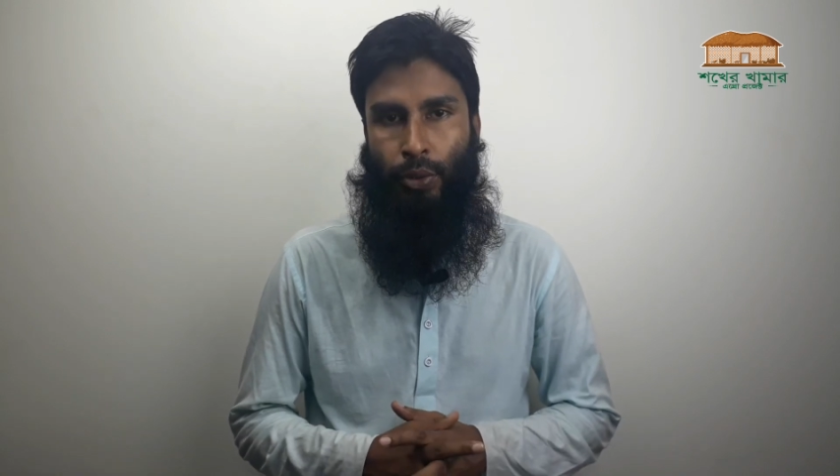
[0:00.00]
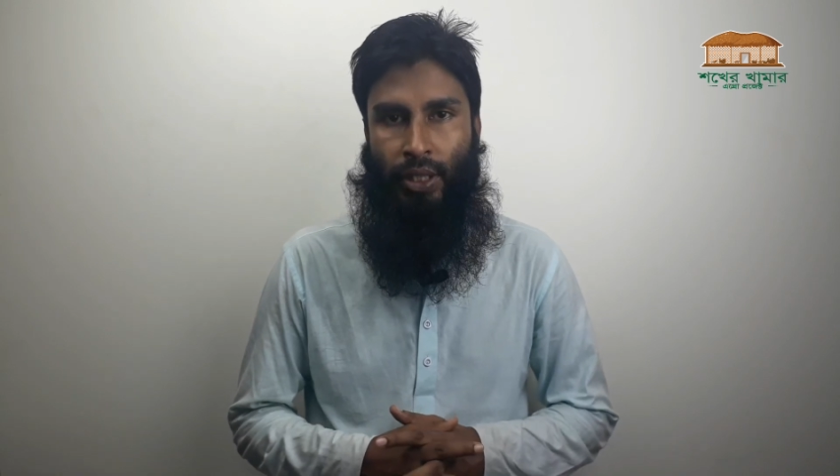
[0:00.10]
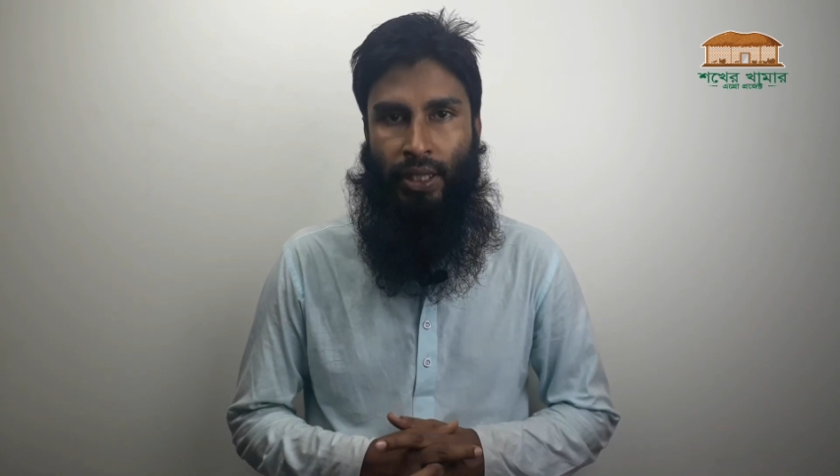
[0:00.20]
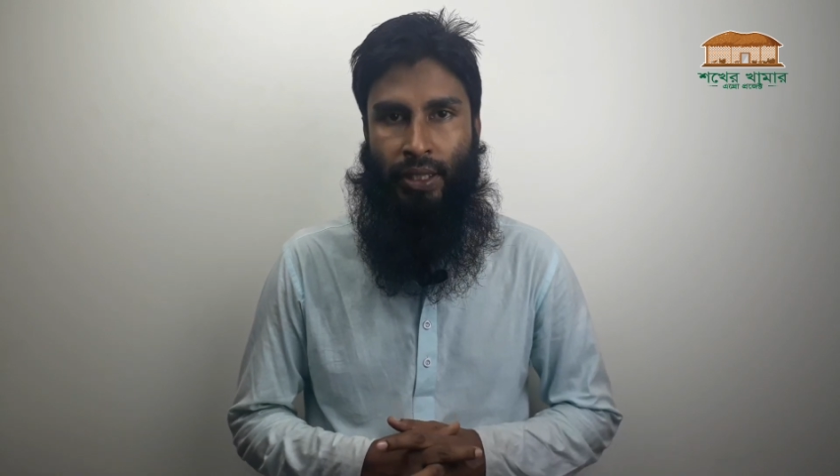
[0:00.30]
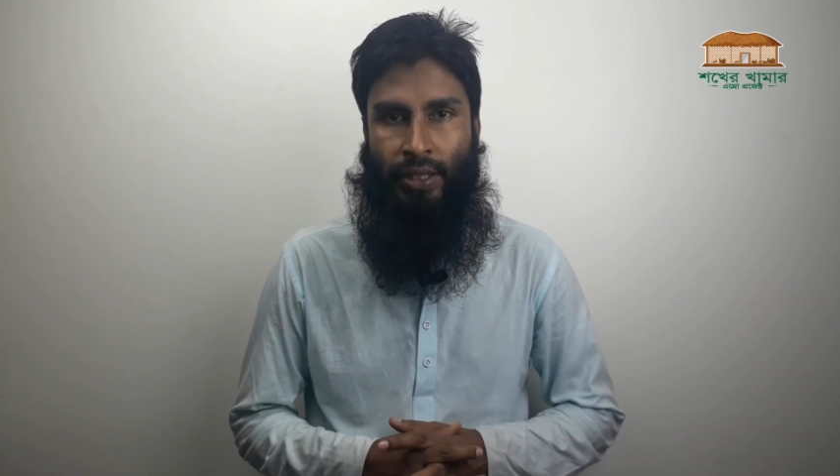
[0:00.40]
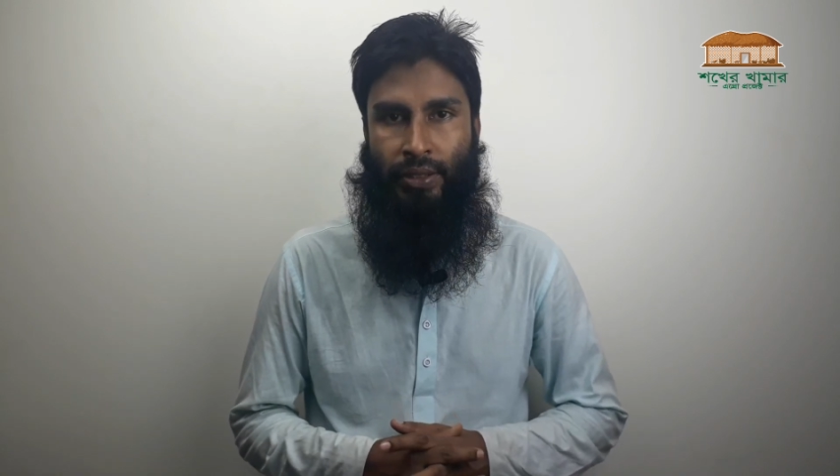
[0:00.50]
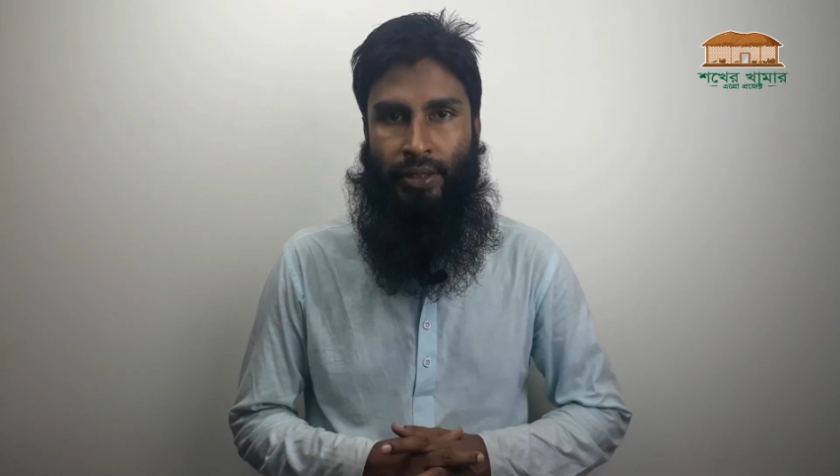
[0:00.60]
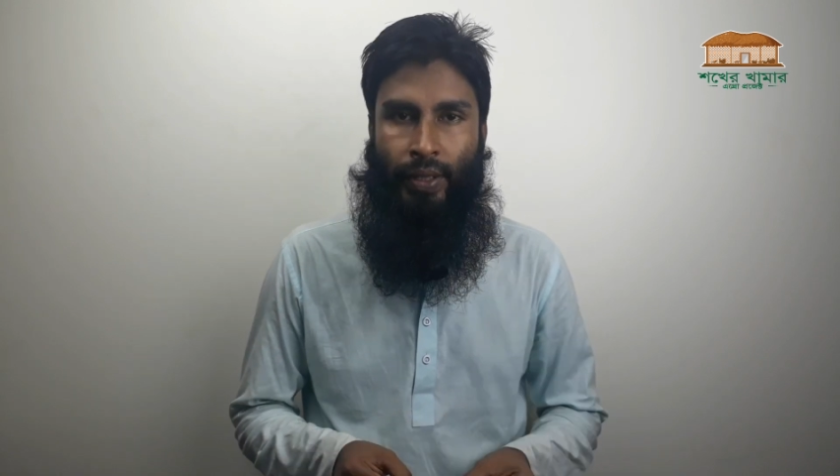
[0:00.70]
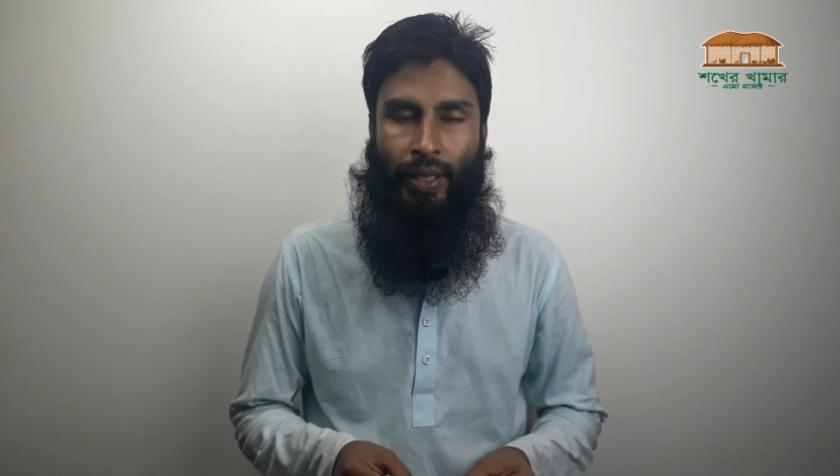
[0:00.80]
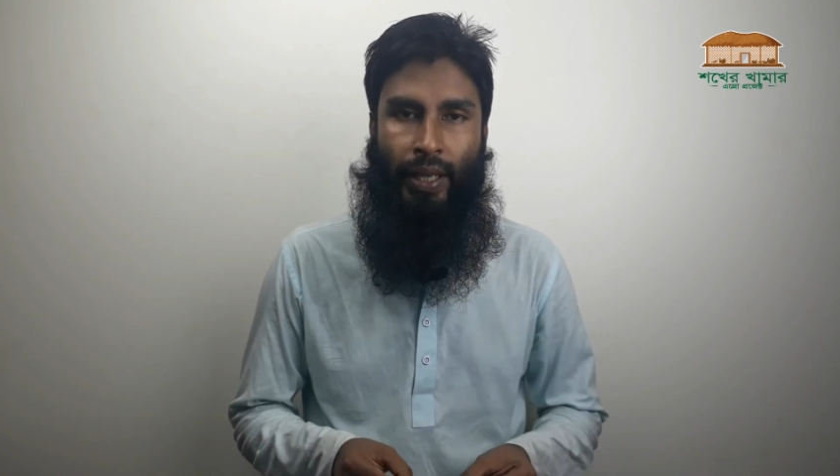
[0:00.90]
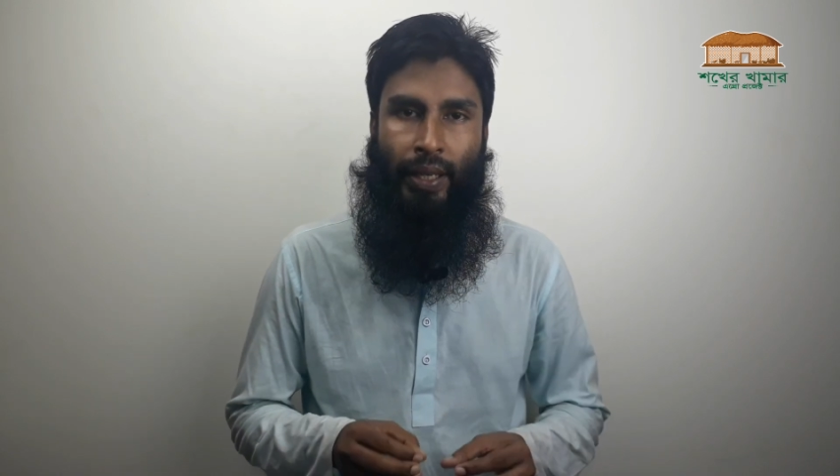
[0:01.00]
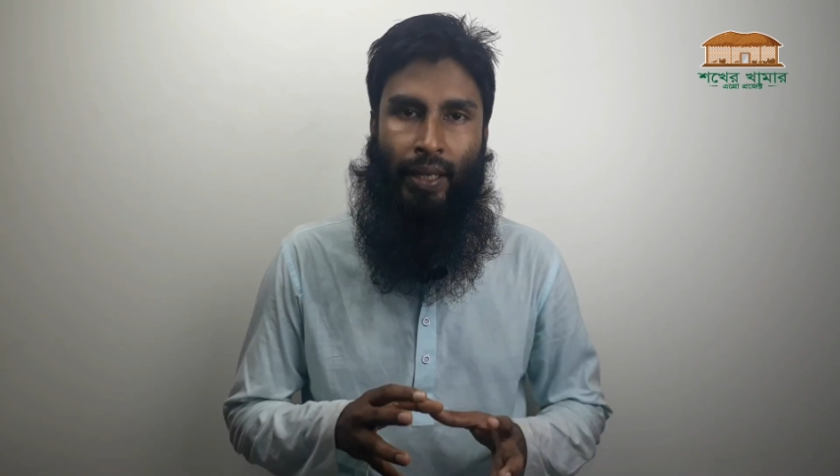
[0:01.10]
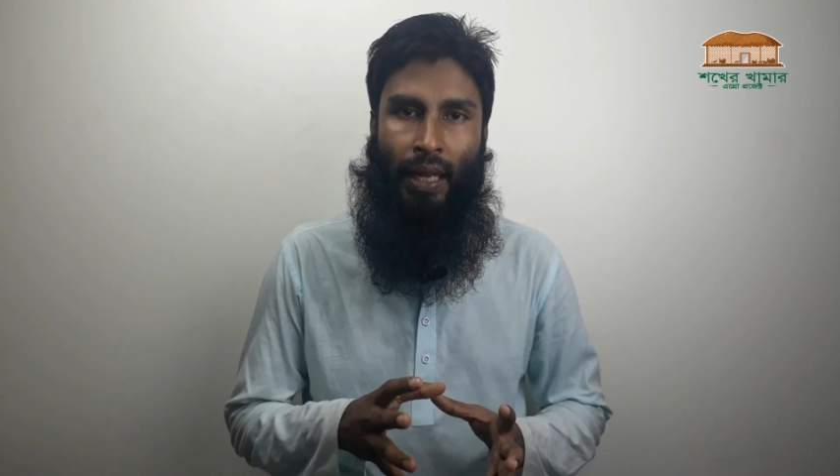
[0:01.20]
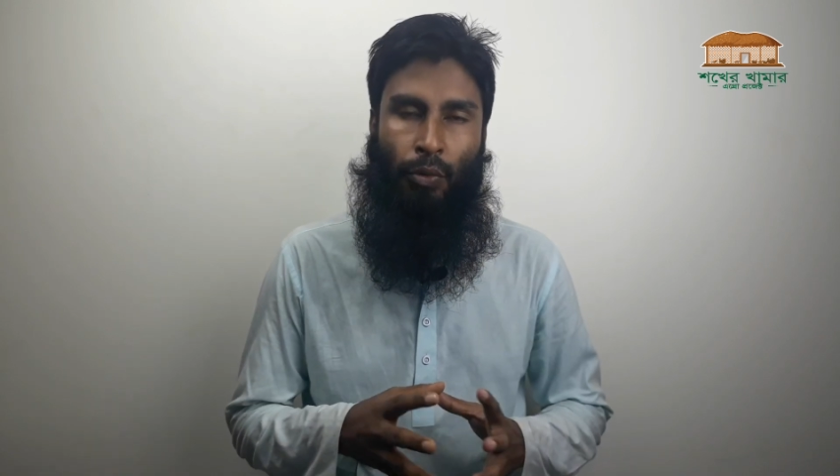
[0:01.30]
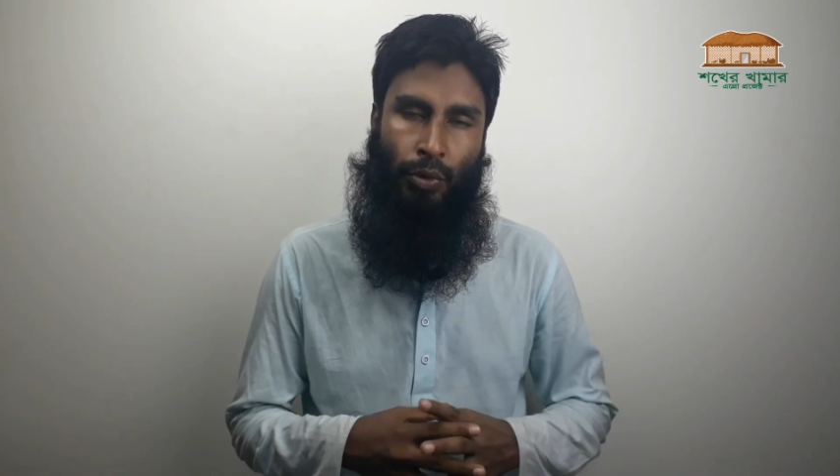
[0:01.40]
করে দিয়েছেন
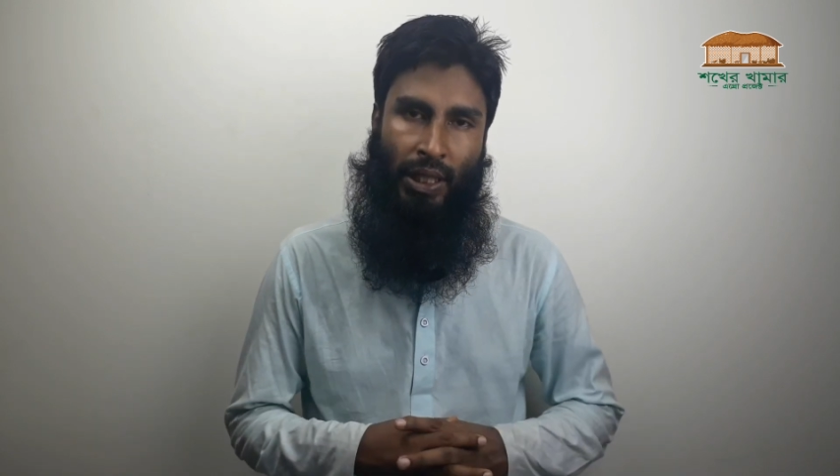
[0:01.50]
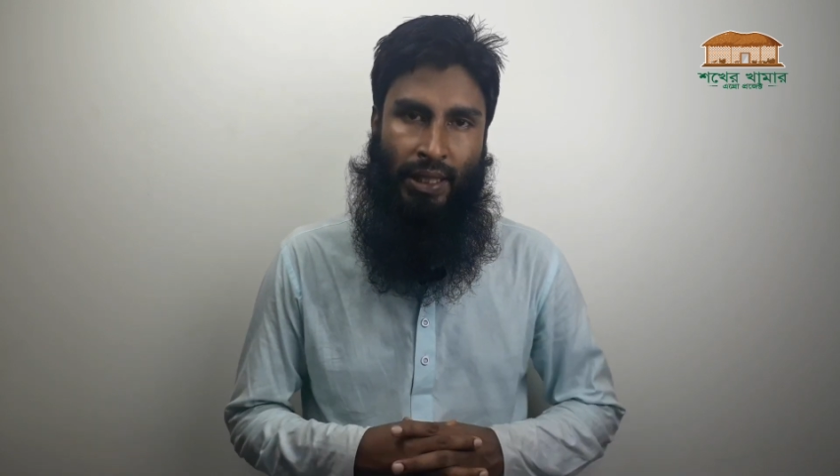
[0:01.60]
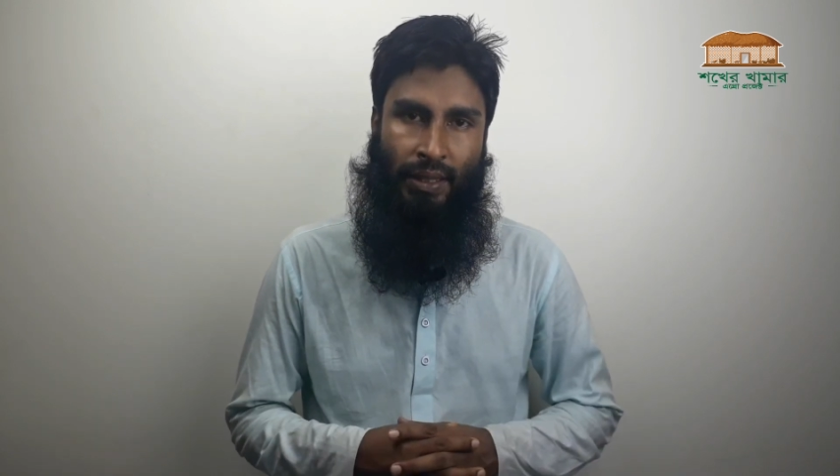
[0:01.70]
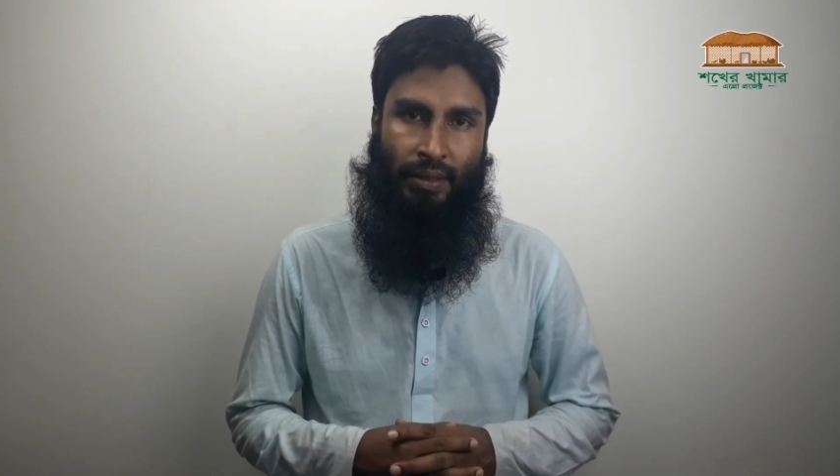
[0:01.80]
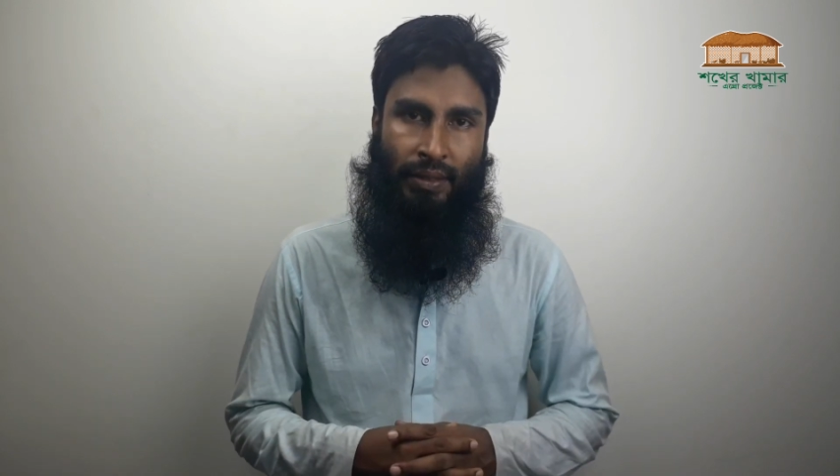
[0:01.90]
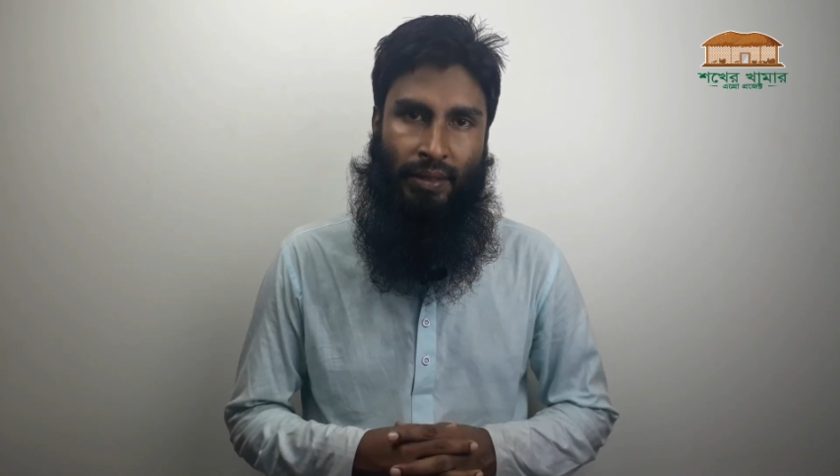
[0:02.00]
এর কারণটা কি